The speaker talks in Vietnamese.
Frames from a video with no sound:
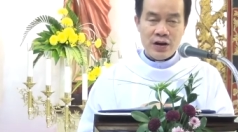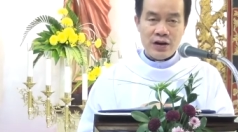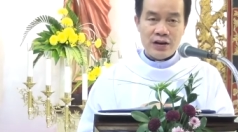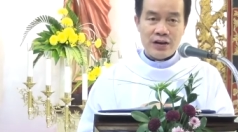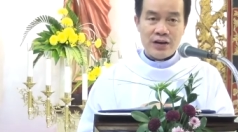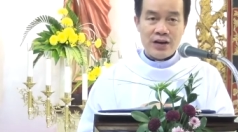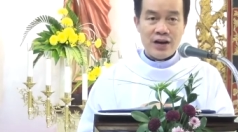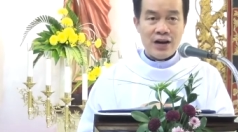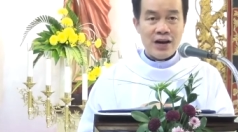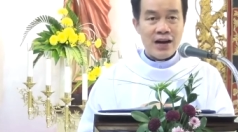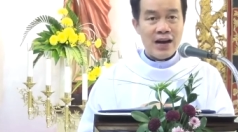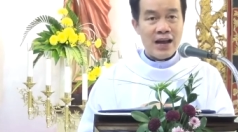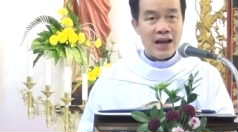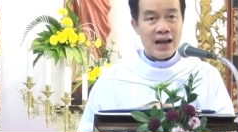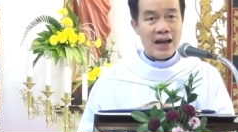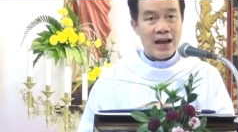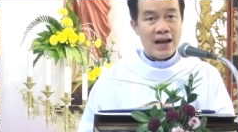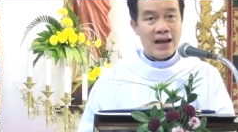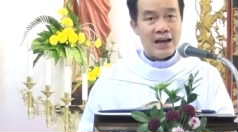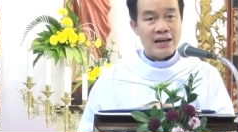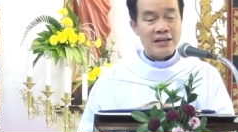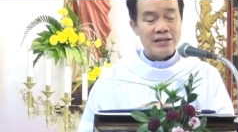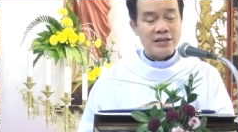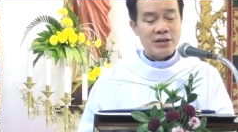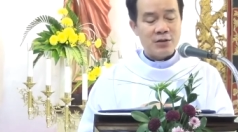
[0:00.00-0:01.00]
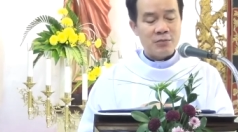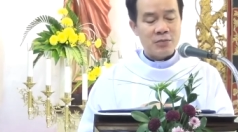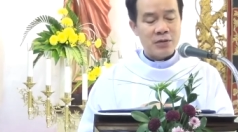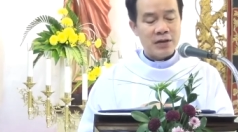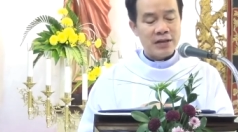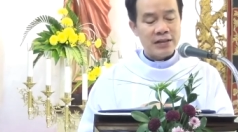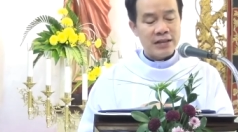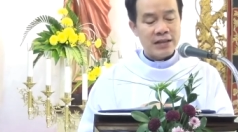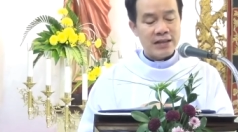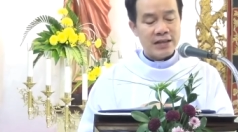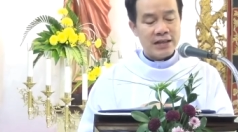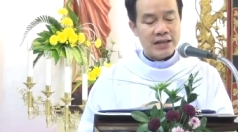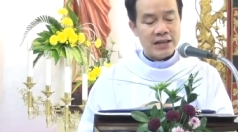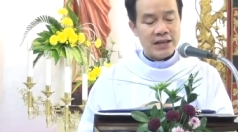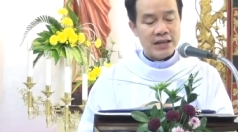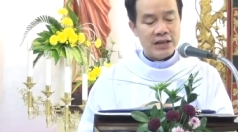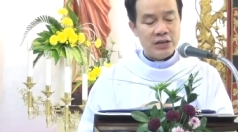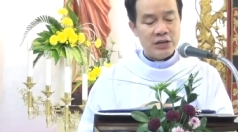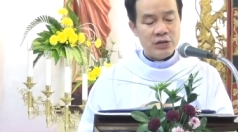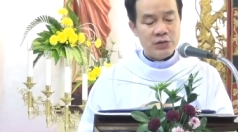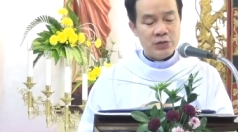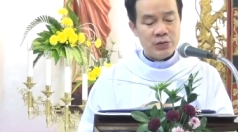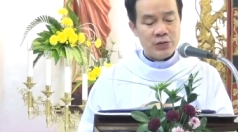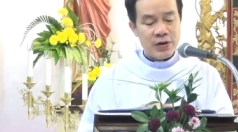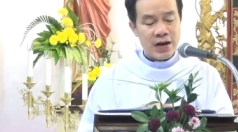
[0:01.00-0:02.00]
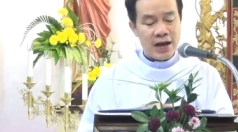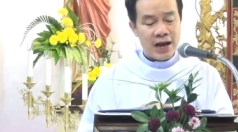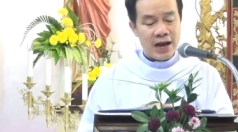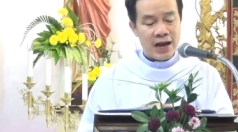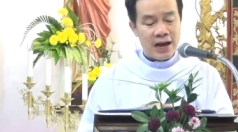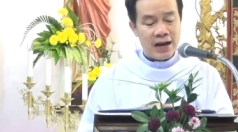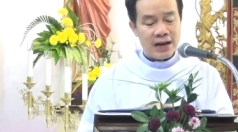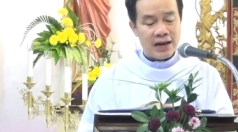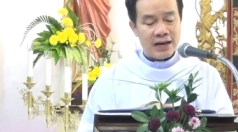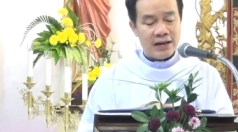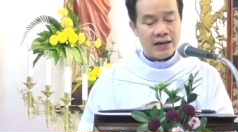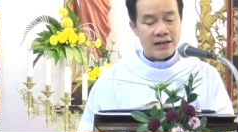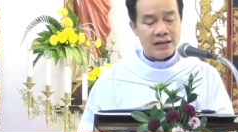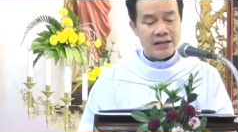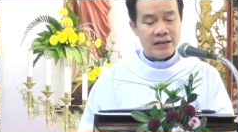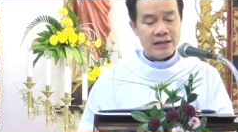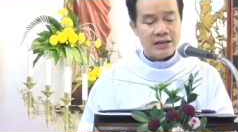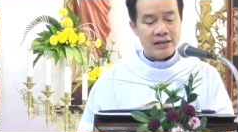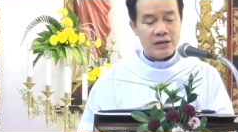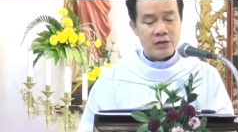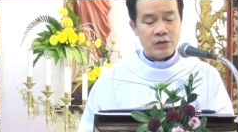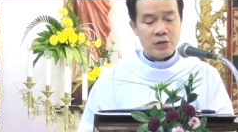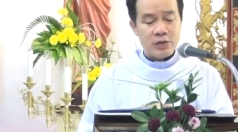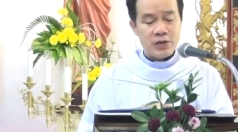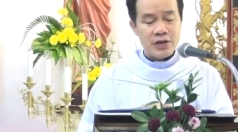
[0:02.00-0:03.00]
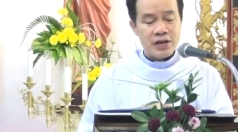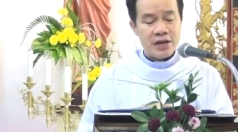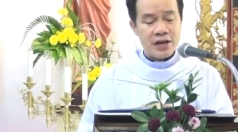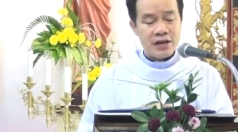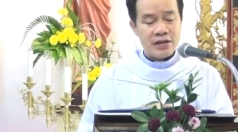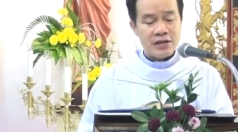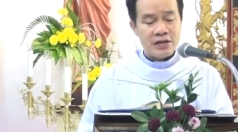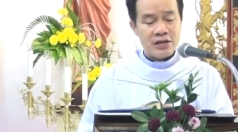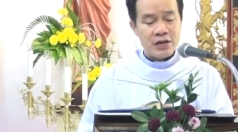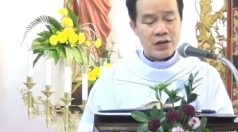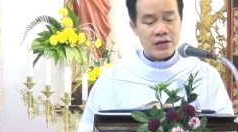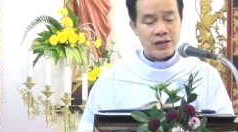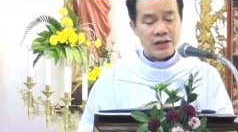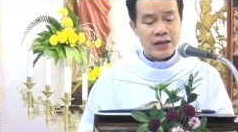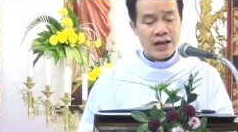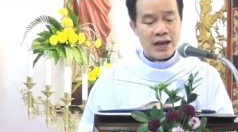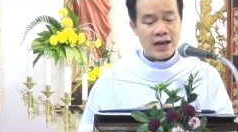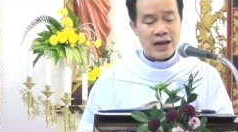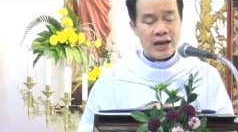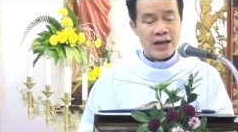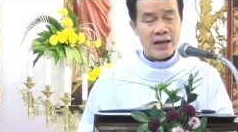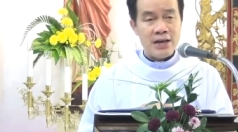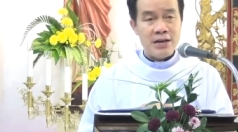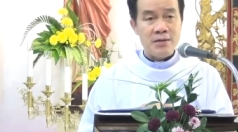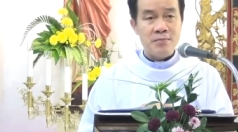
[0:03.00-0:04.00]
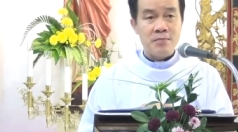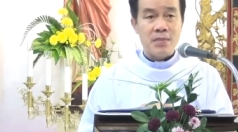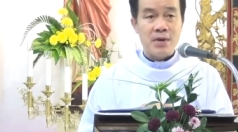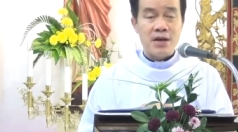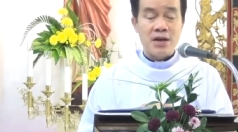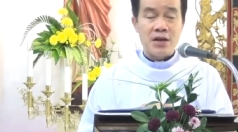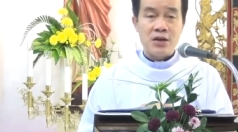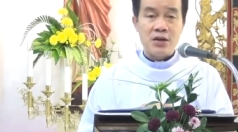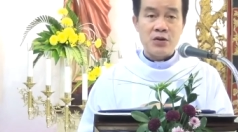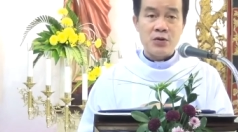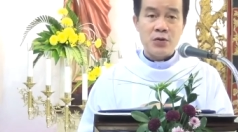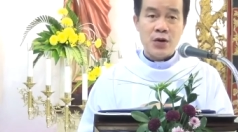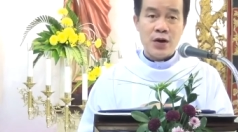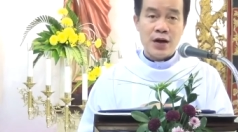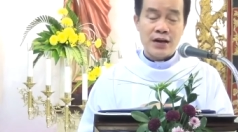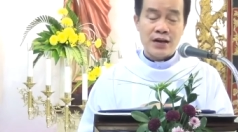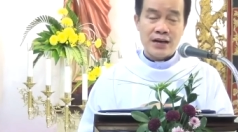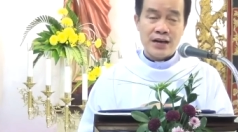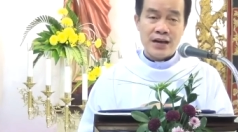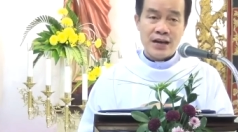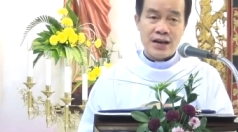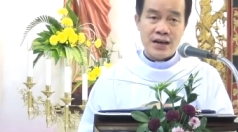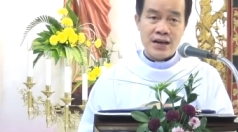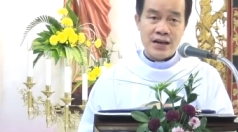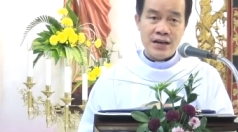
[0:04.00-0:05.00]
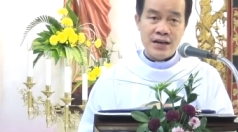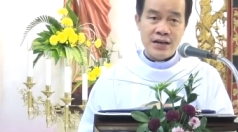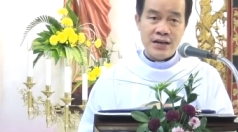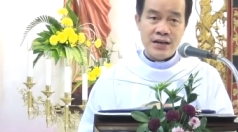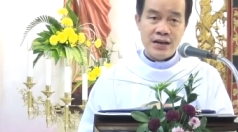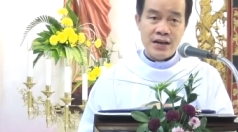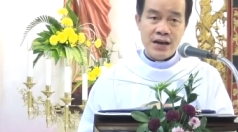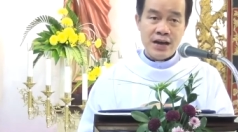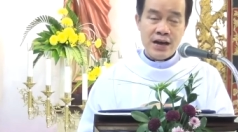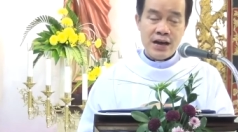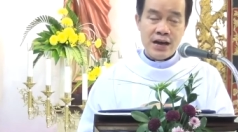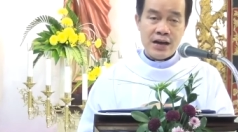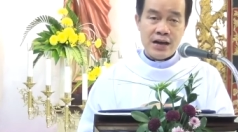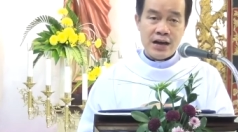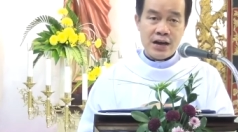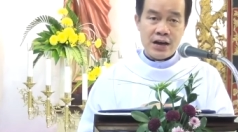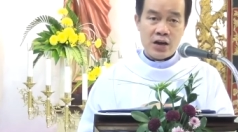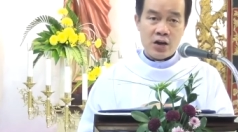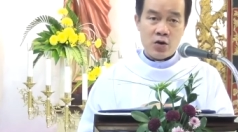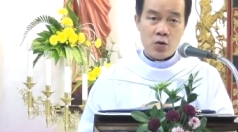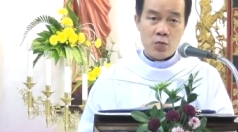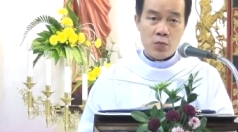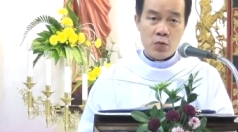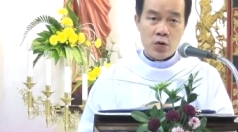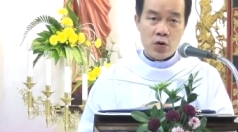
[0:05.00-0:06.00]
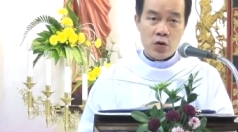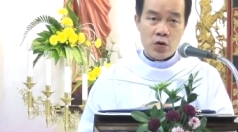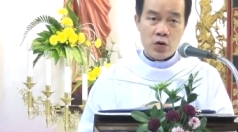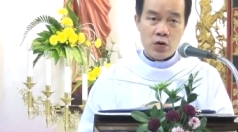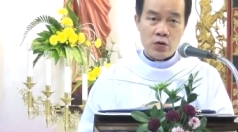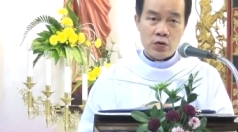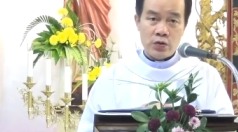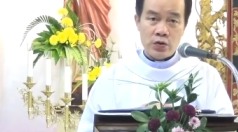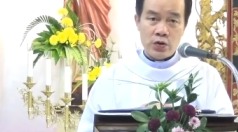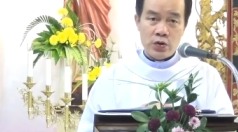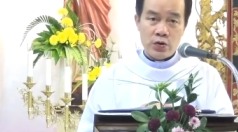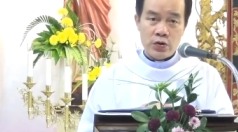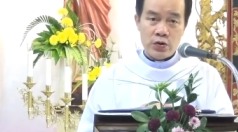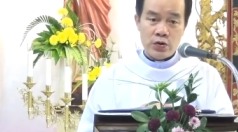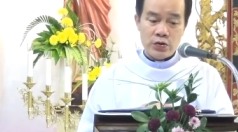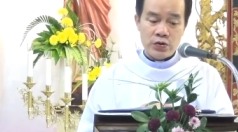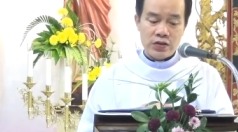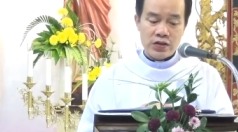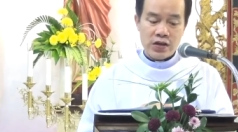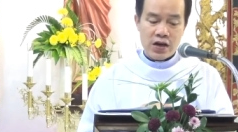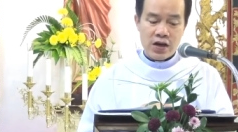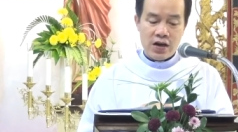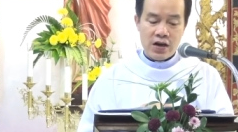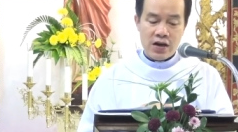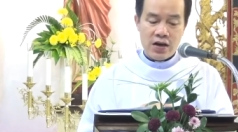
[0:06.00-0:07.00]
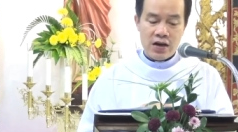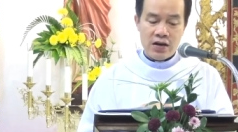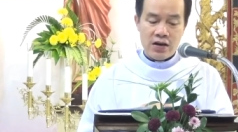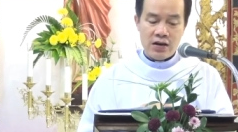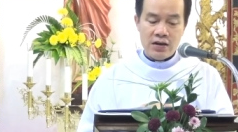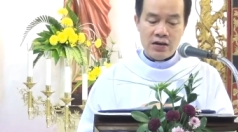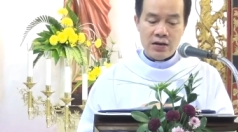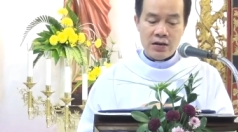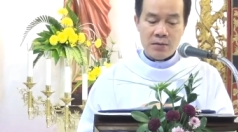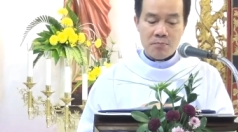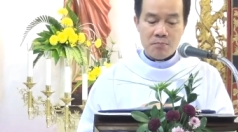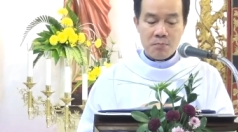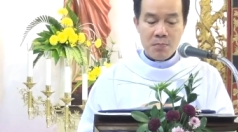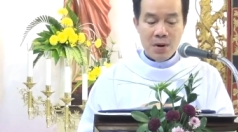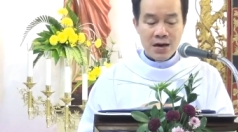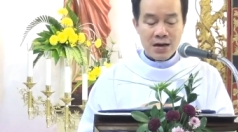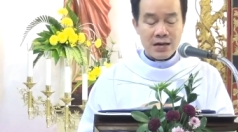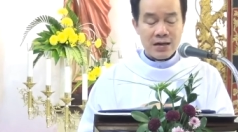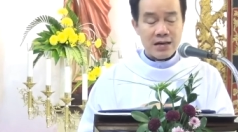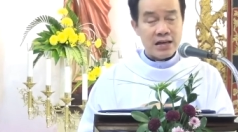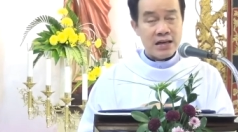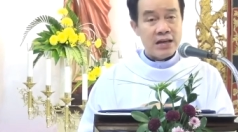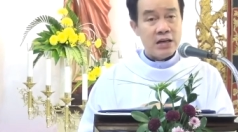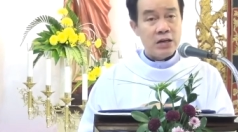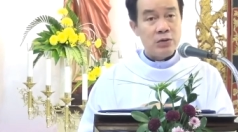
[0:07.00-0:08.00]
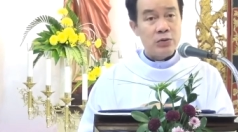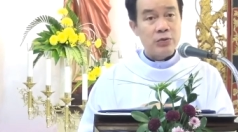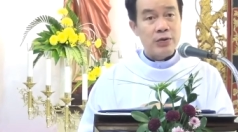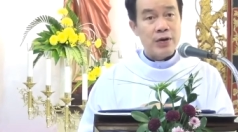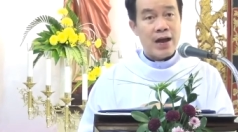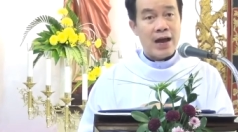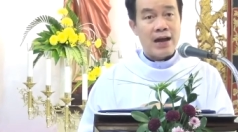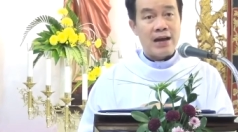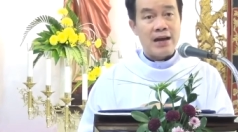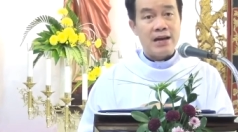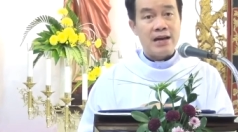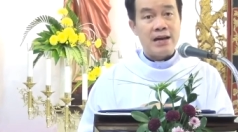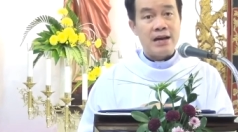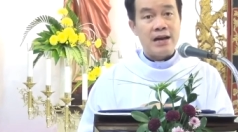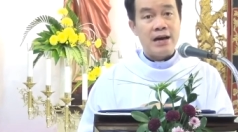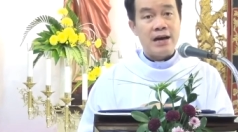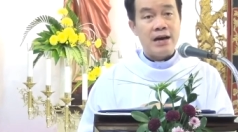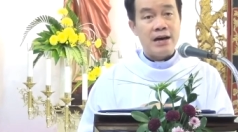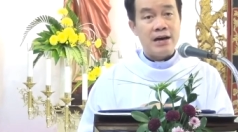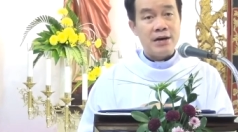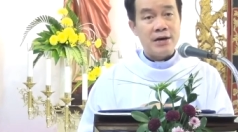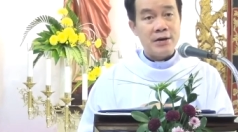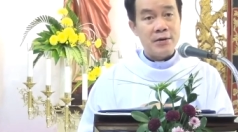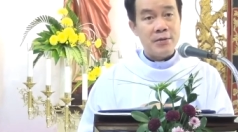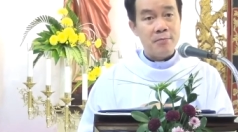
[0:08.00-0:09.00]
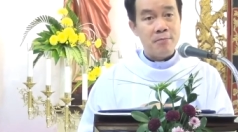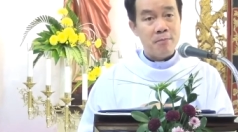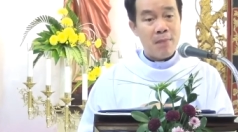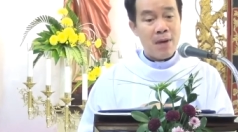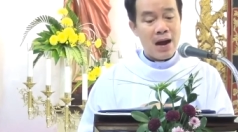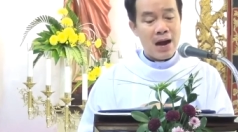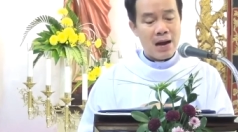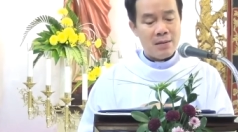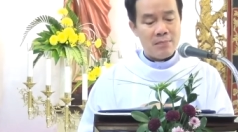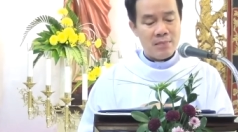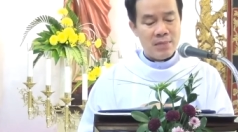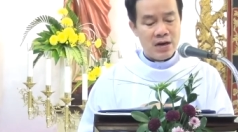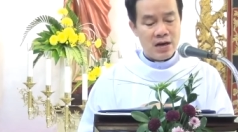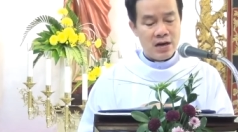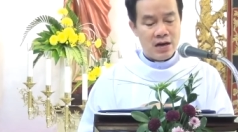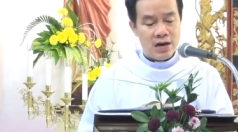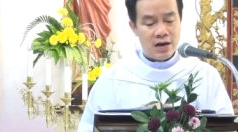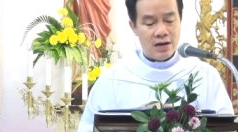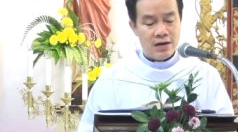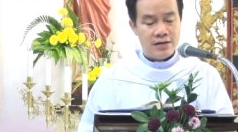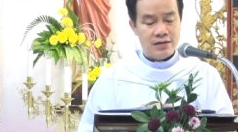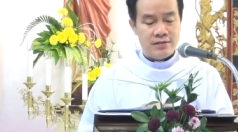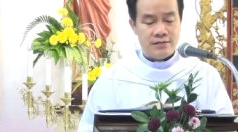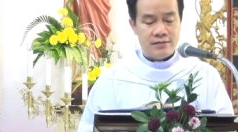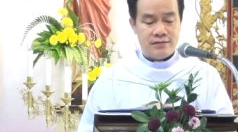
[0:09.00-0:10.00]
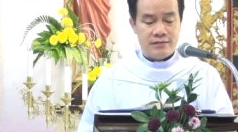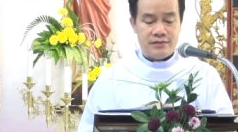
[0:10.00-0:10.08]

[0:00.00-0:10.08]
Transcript: đó là trong cái thời lưu đài của dân Do Thái bị hoàng đế Nabucodonosor bắt đi lưu đày ở Babylon.